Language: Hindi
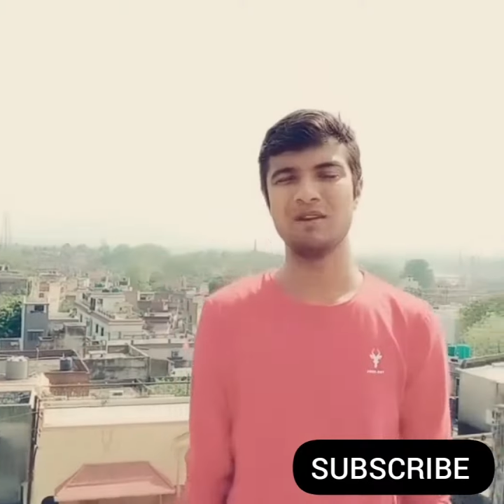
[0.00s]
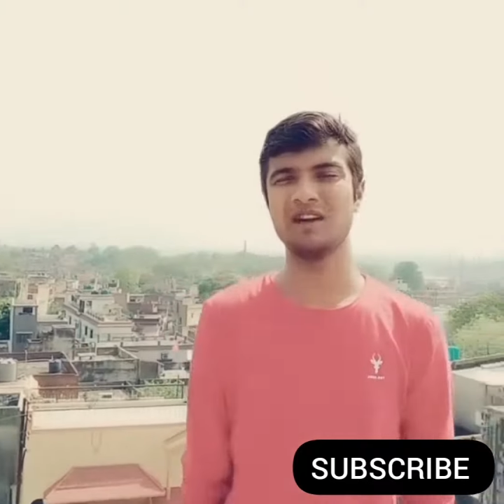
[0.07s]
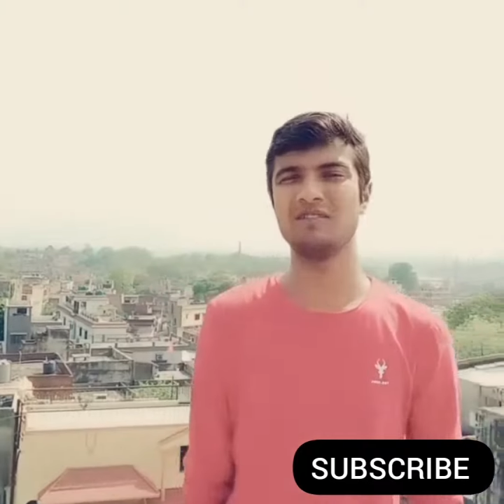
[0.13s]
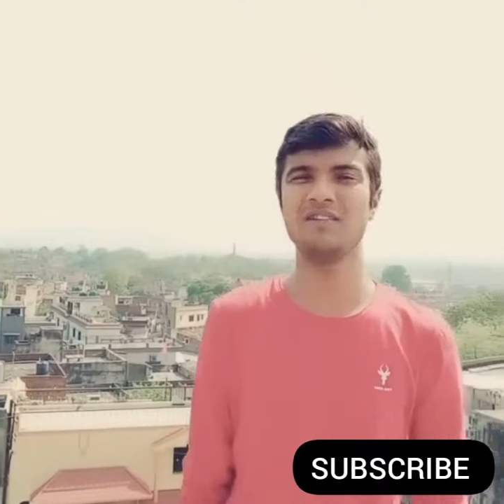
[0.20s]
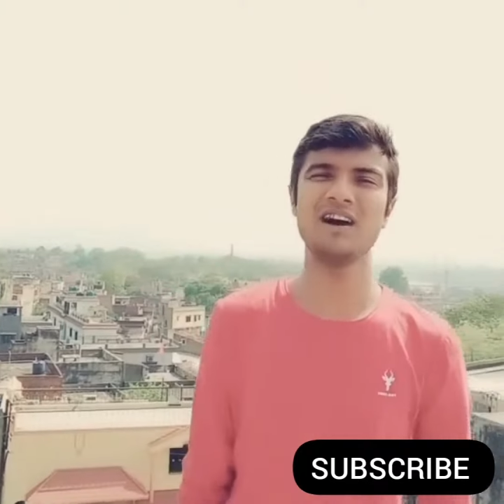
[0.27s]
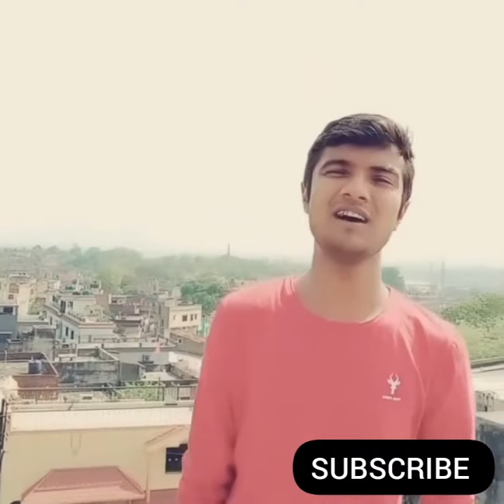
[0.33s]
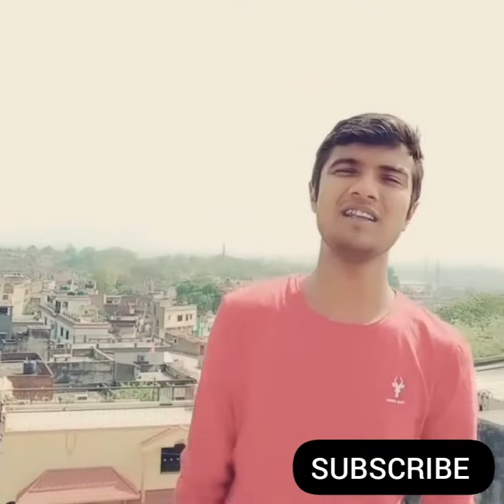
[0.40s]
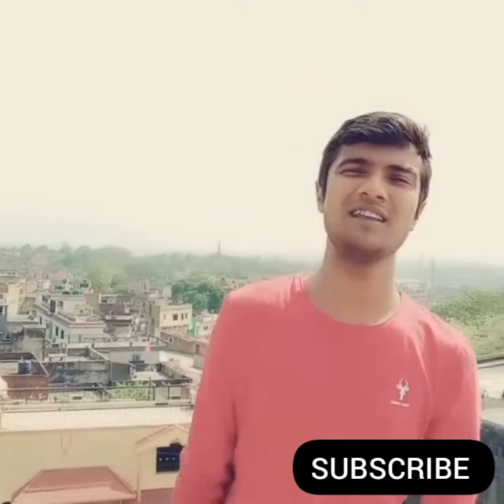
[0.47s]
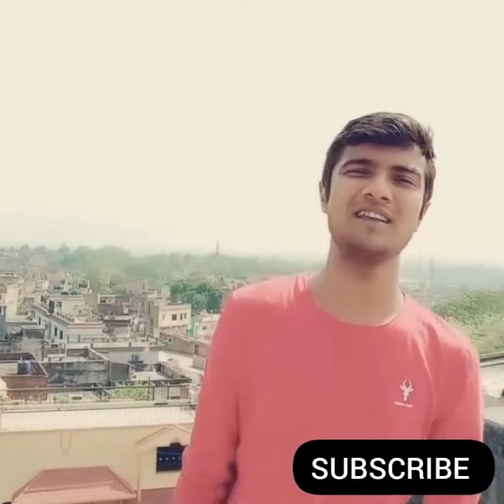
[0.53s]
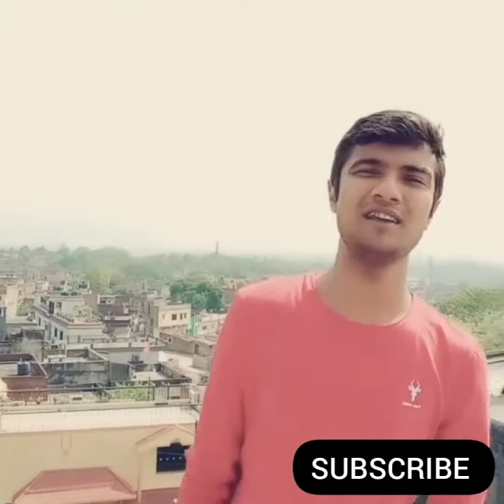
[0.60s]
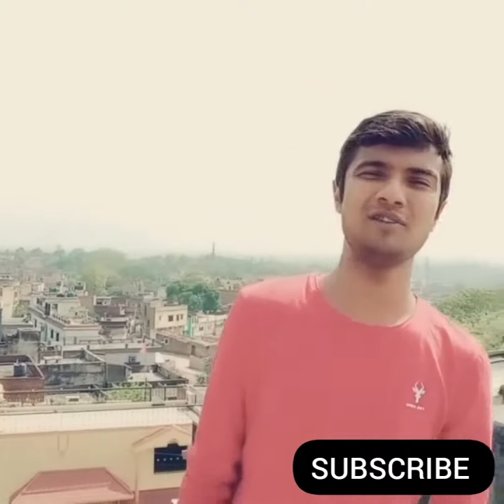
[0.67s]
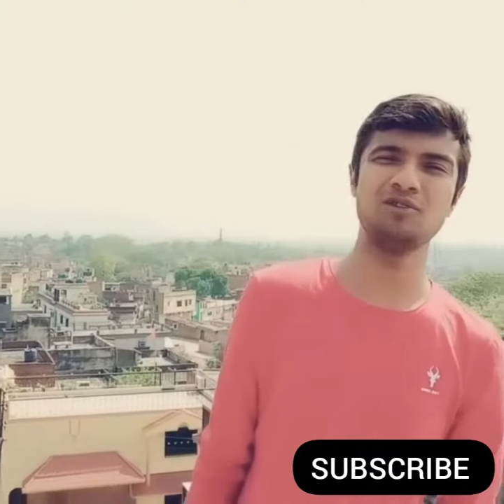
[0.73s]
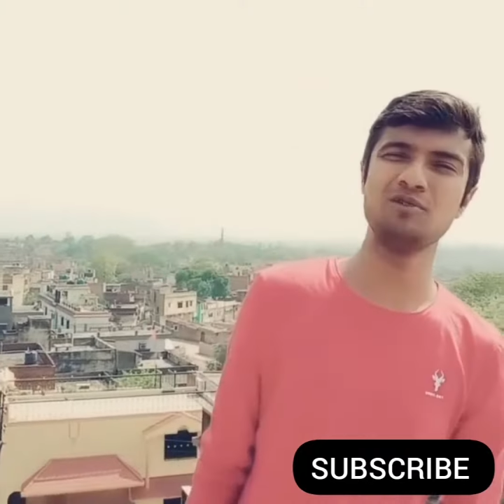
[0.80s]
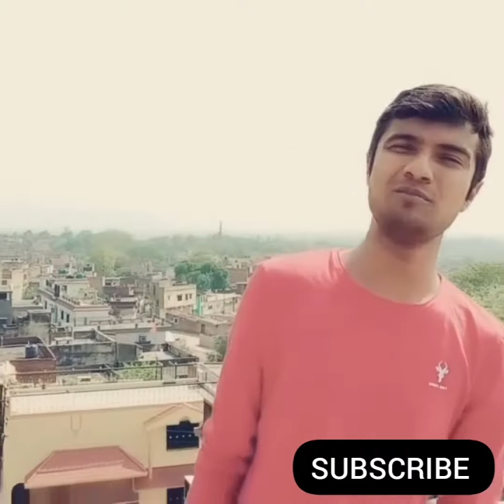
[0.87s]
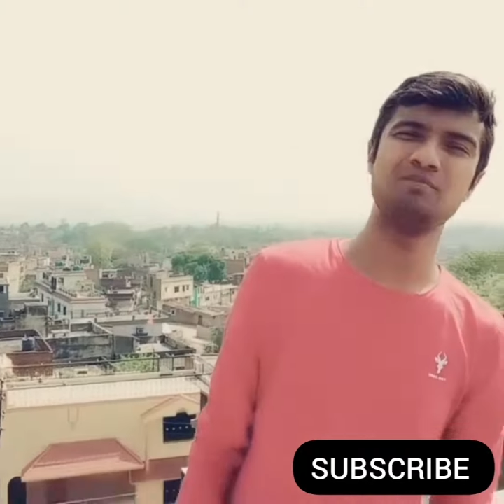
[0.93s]
भगवान
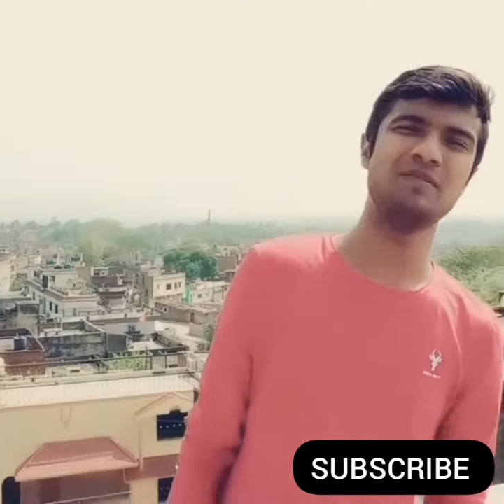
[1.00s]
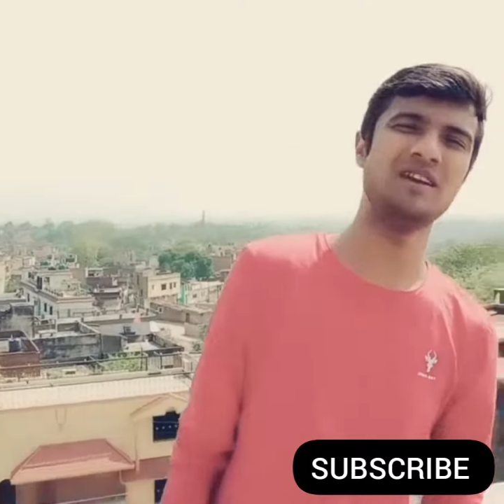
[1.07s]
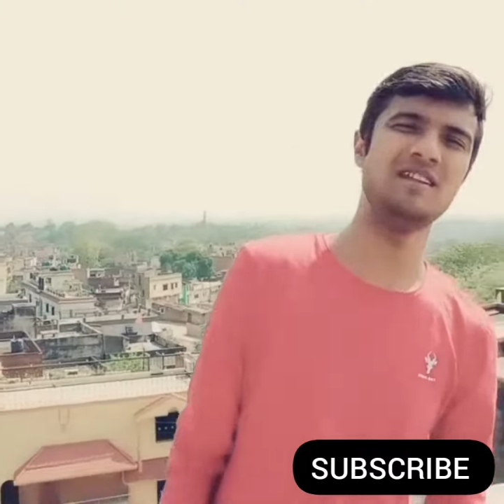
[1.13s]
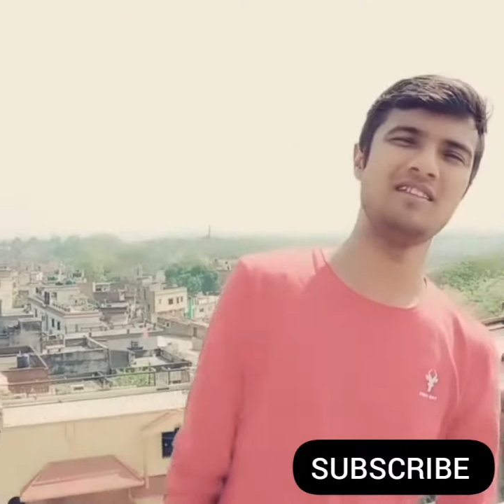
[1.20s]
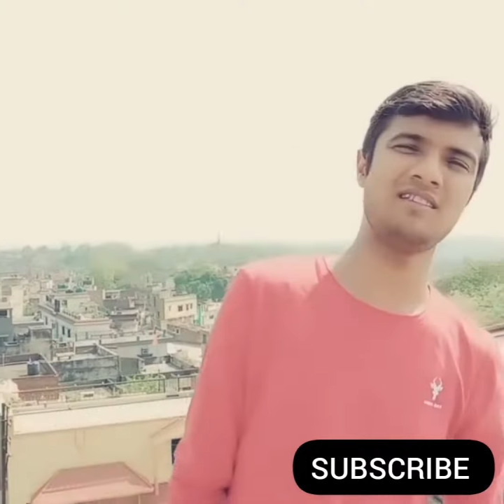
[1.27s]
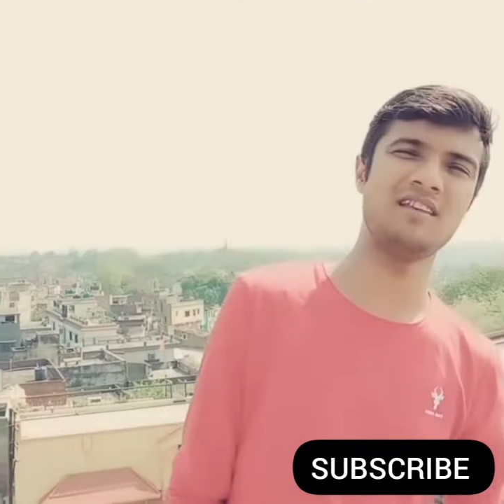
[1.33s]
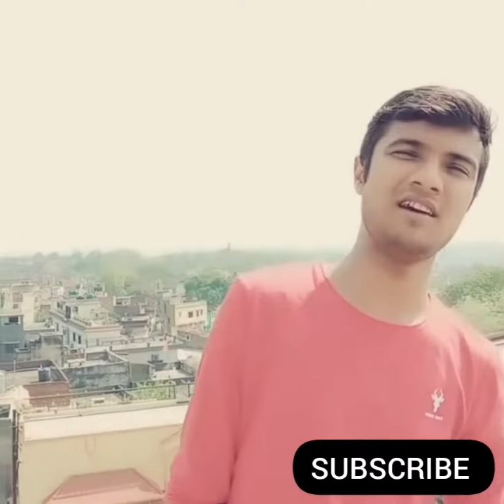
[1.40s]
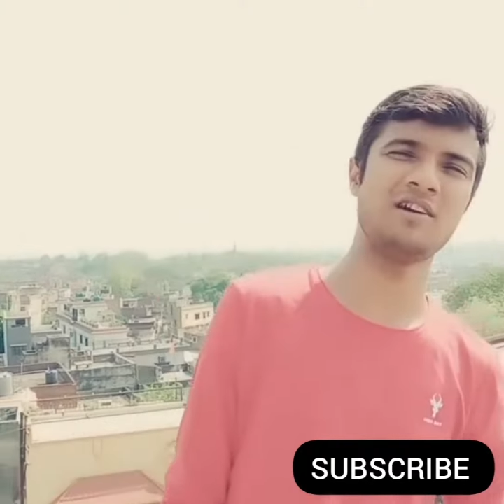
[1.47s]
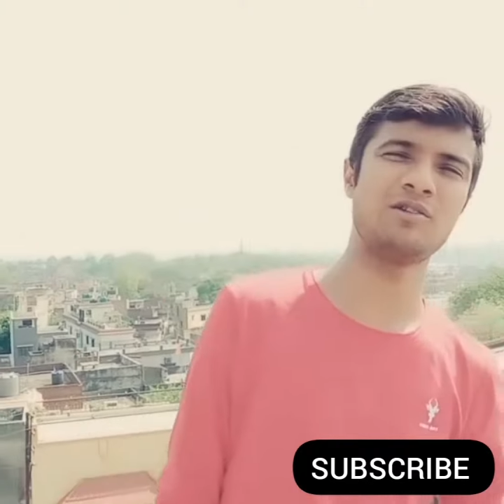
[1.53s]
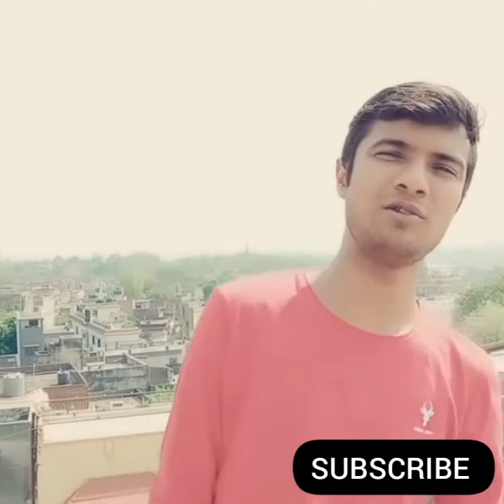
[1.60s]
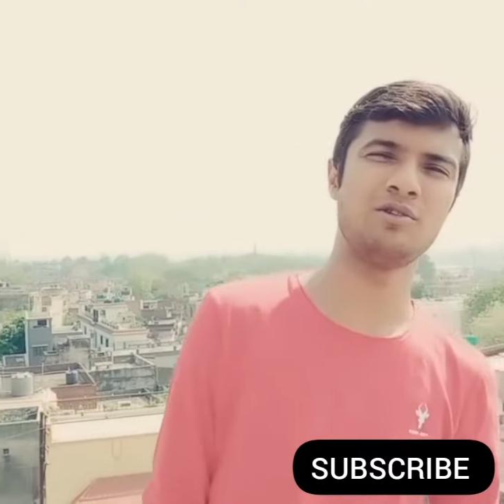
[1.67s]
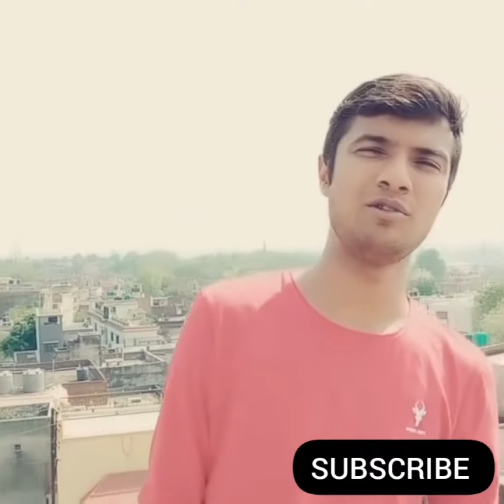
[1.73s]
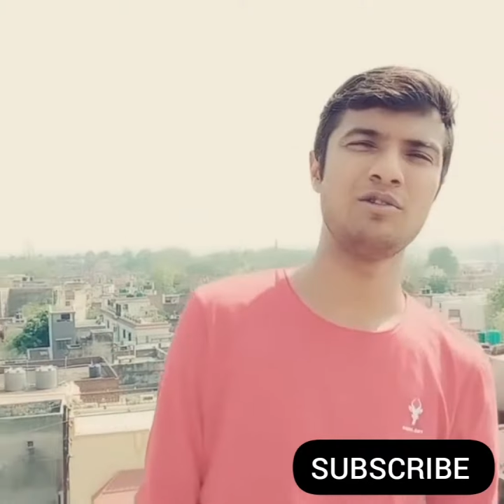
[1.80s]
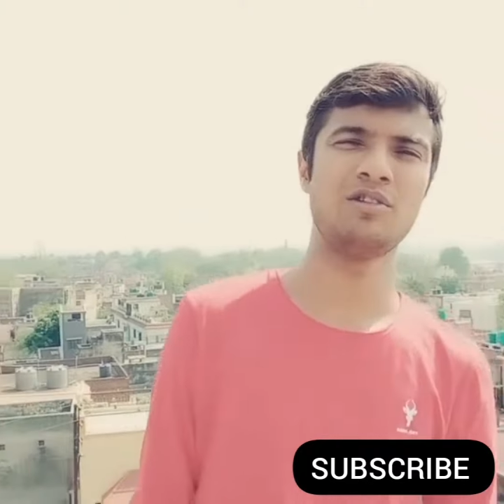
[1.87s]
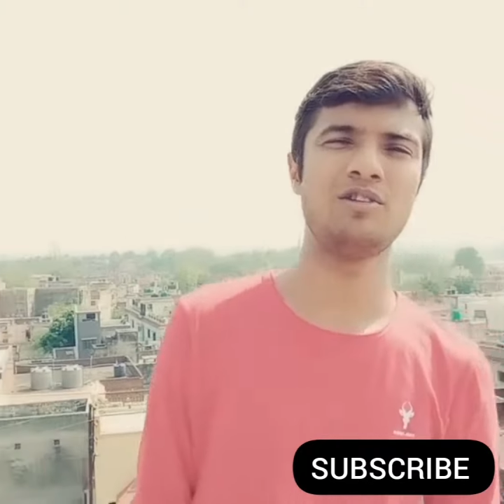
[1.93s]
के रूप में इंसा
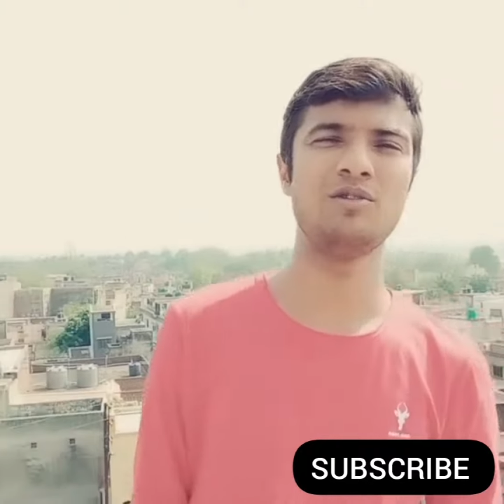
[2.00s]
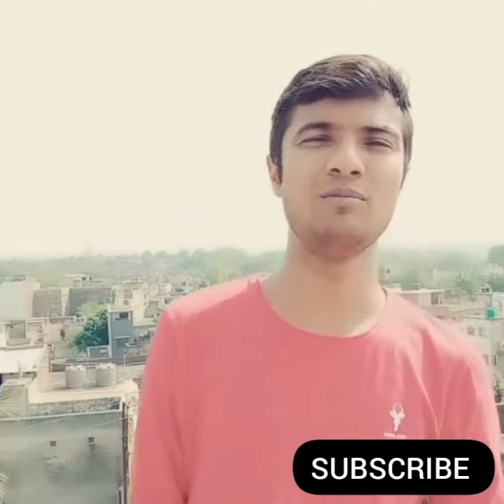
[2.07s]
को